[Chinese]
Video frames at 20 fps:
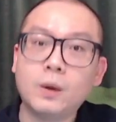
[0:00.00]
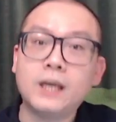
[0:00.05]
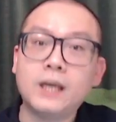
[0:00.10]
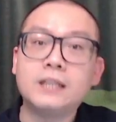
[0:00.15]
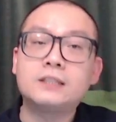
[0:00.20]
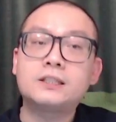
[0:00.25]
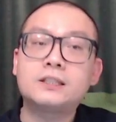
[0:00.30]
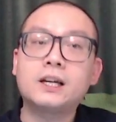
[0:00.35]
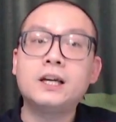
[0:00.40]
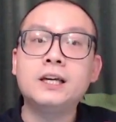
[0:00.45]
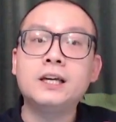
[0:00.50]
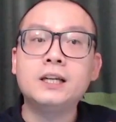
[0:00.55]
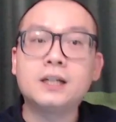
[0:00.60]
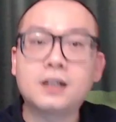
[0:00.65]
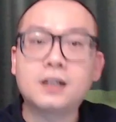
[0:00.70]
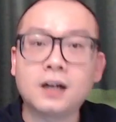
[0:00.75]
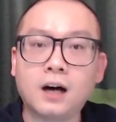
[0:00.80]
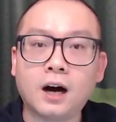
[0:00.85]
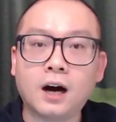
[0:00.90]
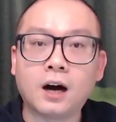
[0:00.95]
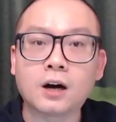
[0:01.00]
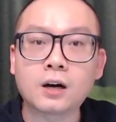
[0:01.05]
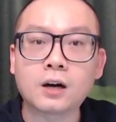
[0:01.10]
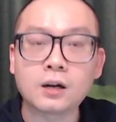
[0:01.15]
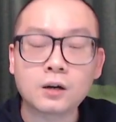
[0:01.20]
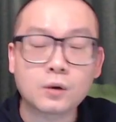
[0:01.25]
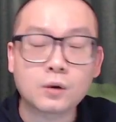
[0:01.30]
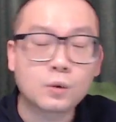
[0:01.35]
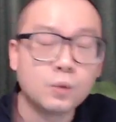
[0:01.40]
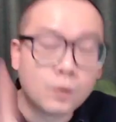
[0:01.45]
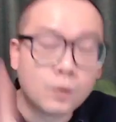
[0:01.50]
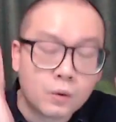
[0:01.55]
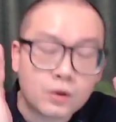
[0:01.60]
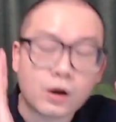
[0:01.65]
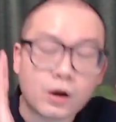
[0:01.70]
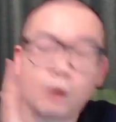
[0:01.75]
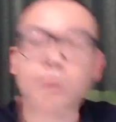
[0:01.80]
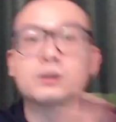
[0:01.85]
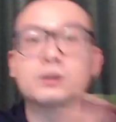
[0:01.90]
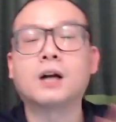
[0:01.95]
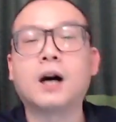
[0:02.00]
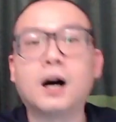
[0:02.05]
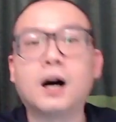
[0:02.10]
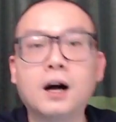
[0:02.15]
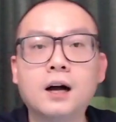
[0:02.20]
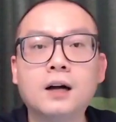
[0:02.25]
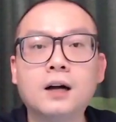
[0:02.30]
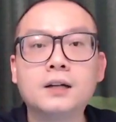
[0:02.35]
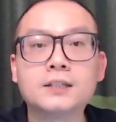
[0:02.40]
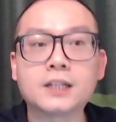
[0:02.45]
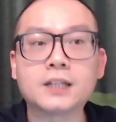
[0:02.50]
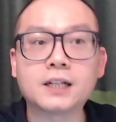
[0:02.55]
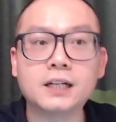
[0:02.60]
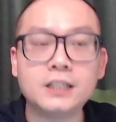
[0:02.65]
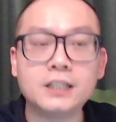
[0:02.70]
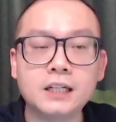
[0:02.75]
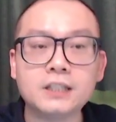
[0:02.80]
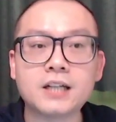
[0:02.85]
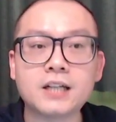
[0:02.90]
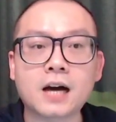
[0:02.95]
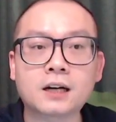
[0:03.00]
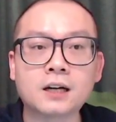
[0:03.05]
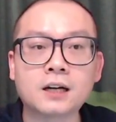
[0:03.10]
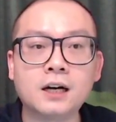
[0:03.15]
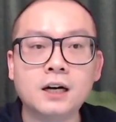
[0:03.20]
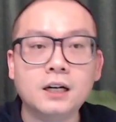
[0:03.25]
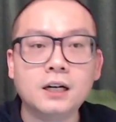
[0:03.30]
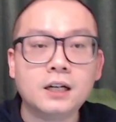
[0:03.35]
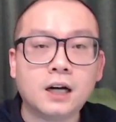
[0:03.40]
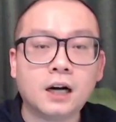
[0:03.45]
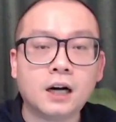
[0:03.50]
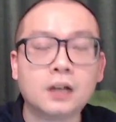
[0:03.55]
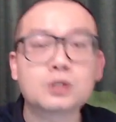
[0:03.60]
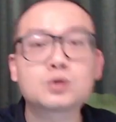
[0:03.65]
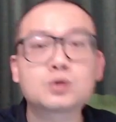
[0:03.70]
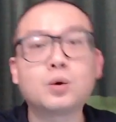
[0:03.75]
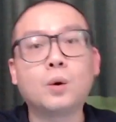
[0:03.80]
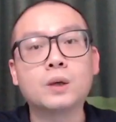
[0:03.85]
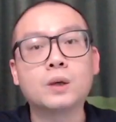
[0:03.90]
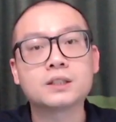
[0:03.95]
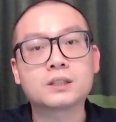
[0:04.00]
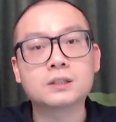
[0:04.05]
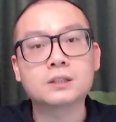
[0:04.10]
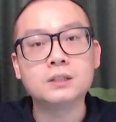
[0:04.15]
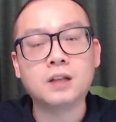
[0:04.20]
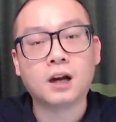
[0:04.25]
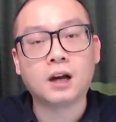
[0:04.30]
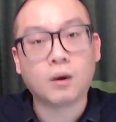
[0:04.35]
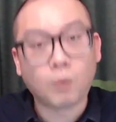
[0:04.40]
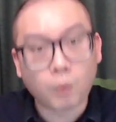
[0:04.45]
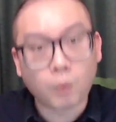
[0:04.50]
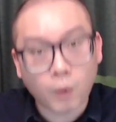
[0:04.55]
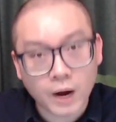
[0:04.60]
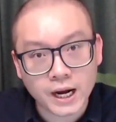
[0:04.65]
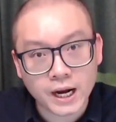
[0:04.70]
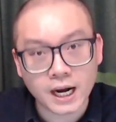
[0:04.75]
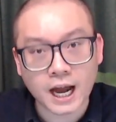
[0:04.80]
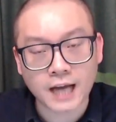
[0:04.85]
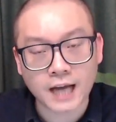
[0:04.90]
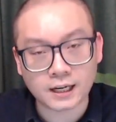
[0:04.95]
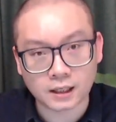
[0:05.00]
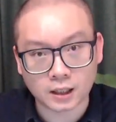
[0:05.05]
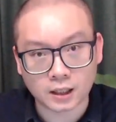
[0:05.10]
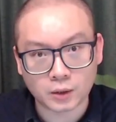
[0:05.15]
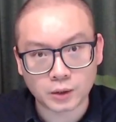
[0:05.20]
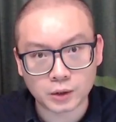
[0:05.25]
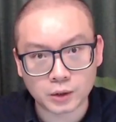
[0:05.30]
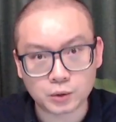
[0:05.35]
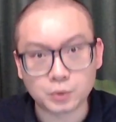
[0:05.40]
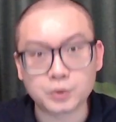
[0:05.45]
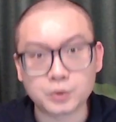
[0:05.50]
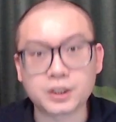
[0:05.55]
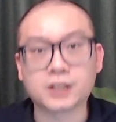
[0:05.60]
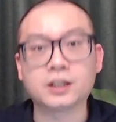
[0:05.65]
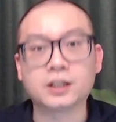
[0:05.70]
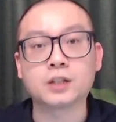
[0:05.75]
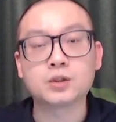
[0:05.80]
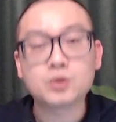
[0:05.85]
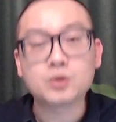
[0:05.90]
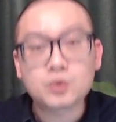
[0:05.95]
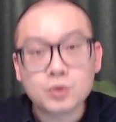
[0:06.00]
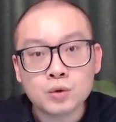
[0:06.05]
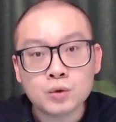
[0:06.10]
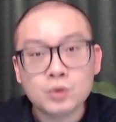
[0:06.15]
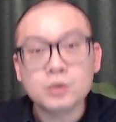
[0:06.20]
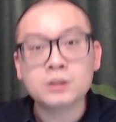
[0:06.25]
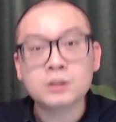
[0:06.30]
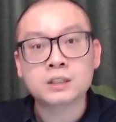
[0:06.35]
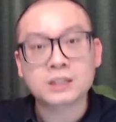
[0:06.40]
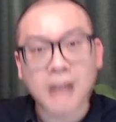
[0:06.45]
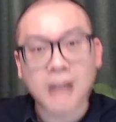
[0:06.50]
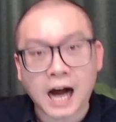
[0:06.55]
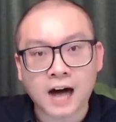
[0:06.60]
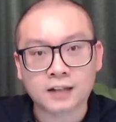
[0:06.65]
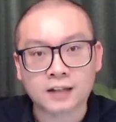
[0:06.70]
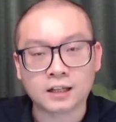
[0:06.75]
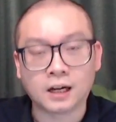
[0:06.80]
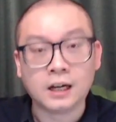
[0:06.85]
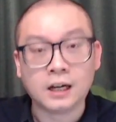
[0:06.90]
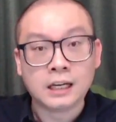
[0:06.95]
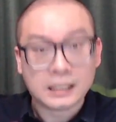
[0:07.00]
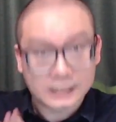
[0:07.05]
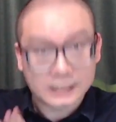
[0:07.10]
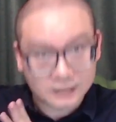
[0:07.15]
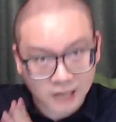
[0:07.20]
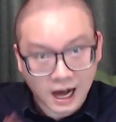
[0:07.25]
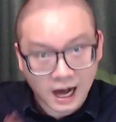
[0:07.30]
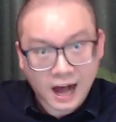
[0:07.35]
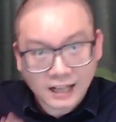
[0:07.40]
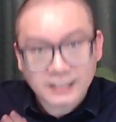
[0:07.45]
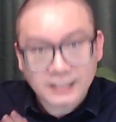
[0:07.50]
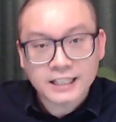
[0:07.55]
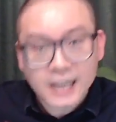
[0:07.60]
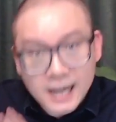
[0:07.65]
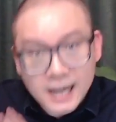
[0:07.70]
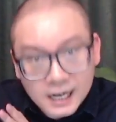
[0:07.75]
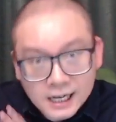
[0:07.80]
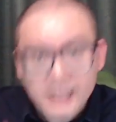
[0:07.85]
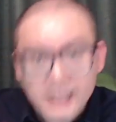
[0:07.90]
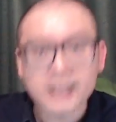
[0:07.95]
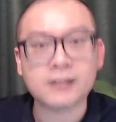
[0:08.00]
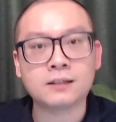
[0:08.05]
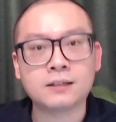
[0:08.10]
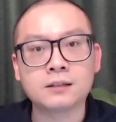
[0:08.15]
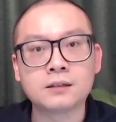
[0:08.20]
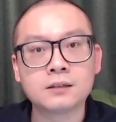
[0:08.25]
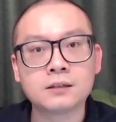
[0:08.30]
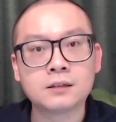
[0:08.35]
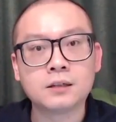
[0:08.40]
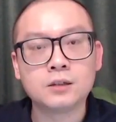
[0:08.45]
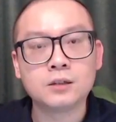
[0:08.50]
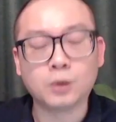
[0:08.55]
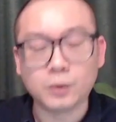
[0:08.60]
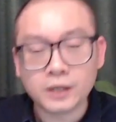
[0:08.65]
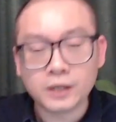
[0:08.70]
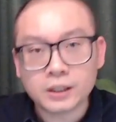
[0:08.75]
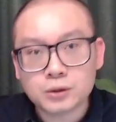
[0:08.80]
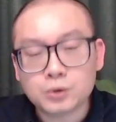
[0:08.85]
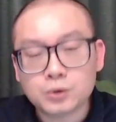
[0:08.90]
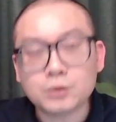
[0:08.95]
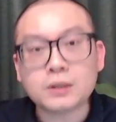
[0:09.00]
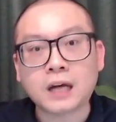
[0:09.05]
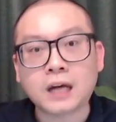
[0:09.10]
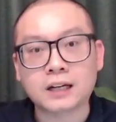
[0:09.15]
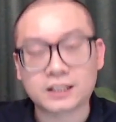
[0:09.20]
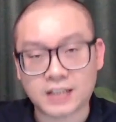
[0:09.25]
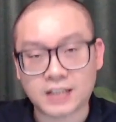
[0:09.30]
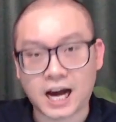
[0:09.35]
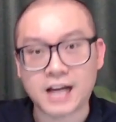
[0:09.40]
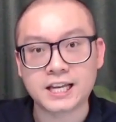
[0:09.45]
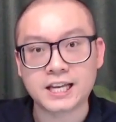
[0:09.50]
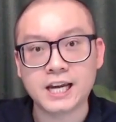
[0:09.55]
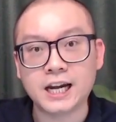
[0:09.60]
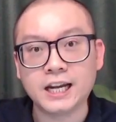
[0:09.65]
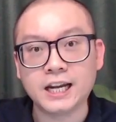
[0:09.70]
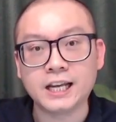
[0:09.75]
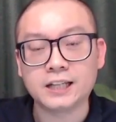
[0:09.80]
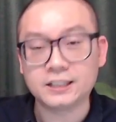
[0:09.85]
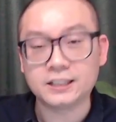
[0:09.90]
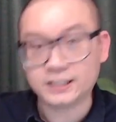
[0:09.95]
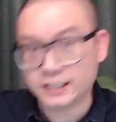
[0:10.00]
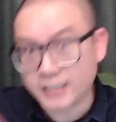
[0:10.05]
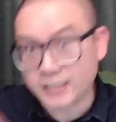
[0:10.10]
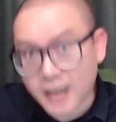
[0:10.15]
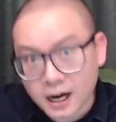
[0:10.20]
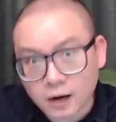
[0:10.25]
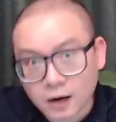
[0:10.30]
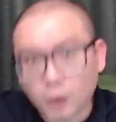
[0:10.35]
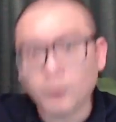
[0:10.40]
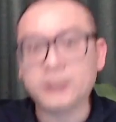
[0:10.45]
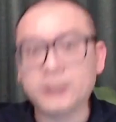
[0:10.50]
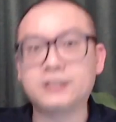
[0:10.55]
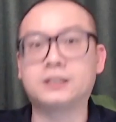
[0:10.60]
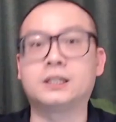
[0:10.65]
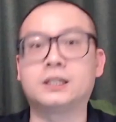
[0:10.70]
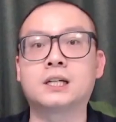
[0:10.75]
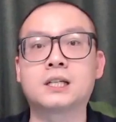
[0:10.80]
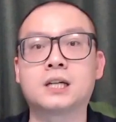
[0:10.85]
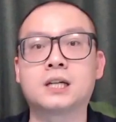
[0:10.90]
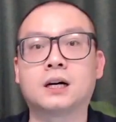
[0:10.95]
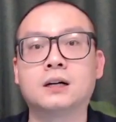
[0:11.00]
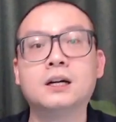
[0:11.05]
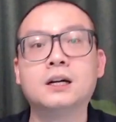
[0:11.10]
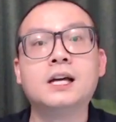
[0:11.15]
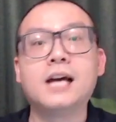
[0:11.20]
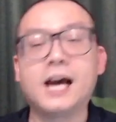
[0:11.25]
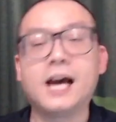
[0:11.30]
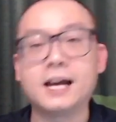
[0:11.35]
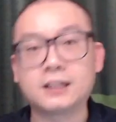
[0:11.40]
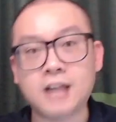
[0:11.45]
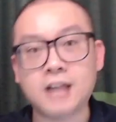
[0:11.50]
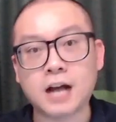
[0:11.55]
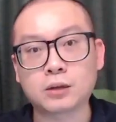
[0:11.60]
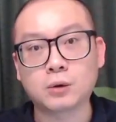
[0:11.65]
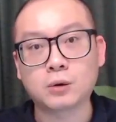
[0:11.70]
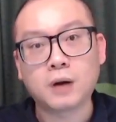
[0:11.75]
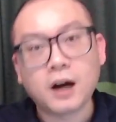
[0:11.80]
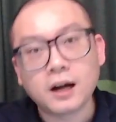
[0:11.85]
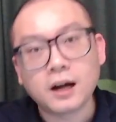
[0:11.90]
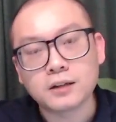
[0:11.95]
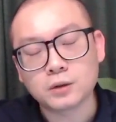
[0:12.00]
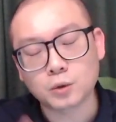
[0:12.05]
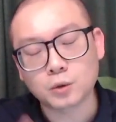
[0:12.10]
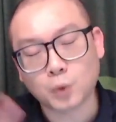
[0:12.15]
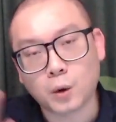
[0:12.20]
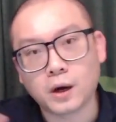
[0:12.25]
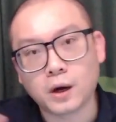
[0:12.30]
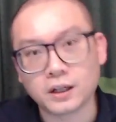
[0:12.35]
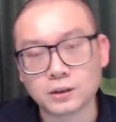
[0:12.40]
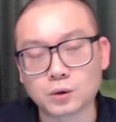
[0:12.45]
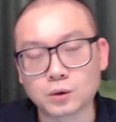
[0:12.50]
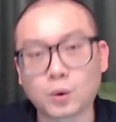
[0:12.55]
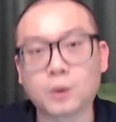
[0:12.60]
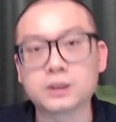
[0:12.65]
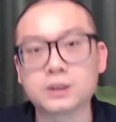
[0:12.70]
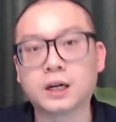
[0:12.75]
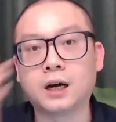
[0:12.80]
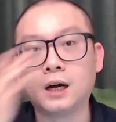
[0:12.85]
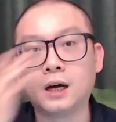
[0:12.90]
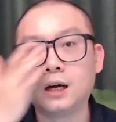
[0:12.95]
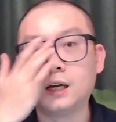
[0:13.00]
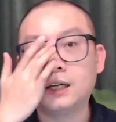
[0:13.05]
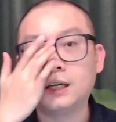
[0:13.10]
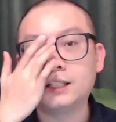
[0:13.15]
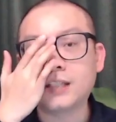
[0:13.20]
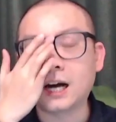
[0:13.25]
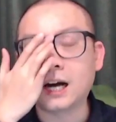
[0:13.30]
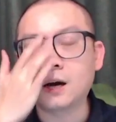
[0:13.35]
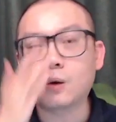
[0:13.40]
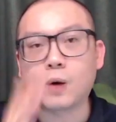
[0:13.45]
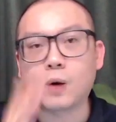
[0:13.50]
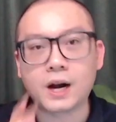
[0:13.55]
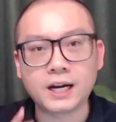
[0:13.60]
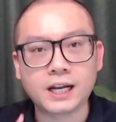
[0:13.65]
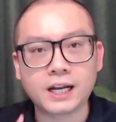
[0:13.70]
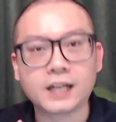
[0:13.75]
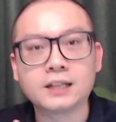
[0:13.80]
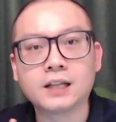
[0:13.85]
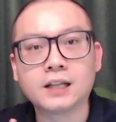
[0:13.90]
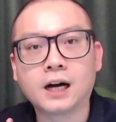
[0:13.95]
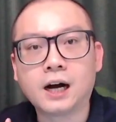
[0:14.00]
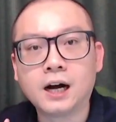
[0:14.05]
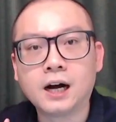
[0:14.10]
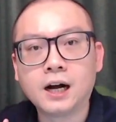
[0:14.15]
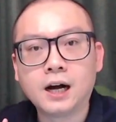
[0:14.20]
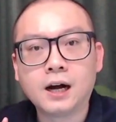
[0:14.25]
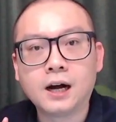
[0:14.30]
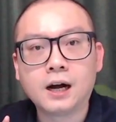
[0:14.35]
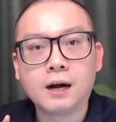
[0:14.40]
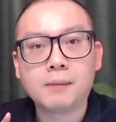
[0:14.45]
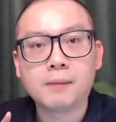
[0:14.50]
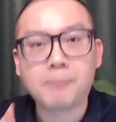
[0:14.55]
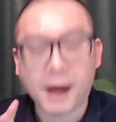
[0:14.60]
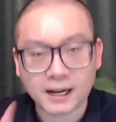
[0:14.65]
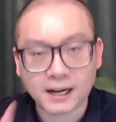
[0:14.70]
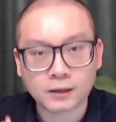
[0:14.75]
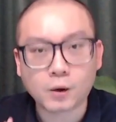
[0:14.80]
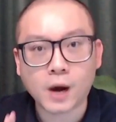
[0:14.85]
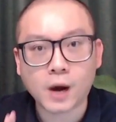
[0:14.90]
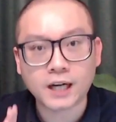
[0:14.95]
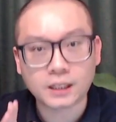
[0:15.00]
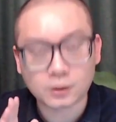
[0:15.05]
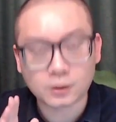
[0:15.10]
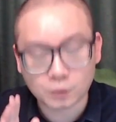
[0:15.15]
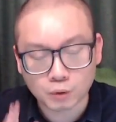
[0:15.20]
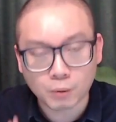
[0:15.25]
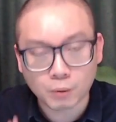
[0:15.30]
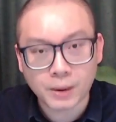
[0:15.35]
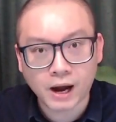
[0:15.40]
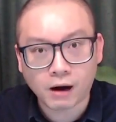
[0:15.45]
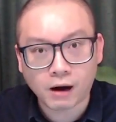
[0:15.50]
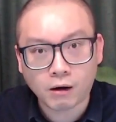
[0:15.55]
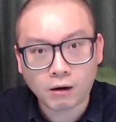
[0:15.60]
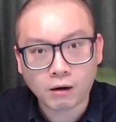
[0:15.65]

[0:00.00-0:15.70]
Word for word: 这个固有的这个印象呢，而错失了未来可能会出现的巨大的产业链，有一个巨大的产业链将会形成，带动很多很多的相关联的板块的股票